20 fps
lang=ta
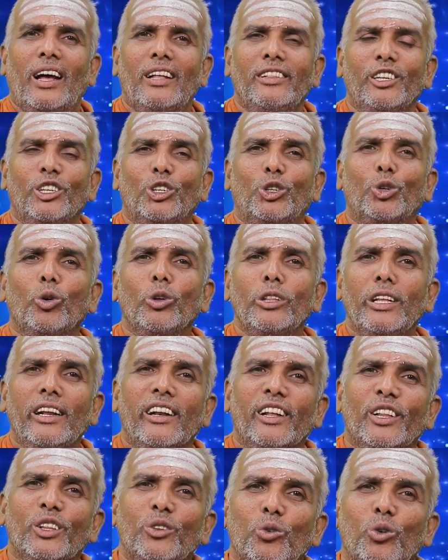அந்த
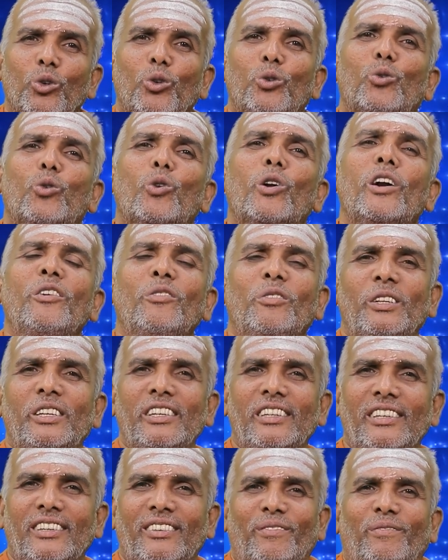ஜோதியிலேருந்து ஒரு குரல்
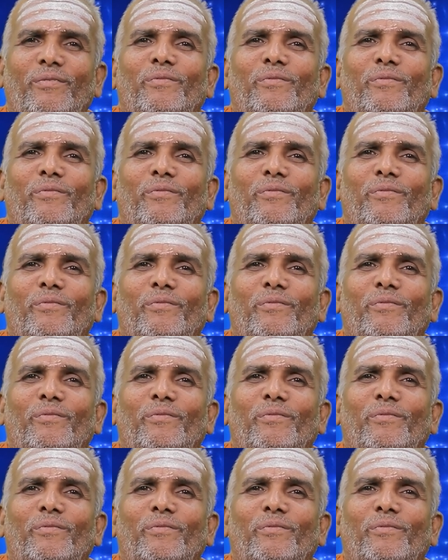வந்தது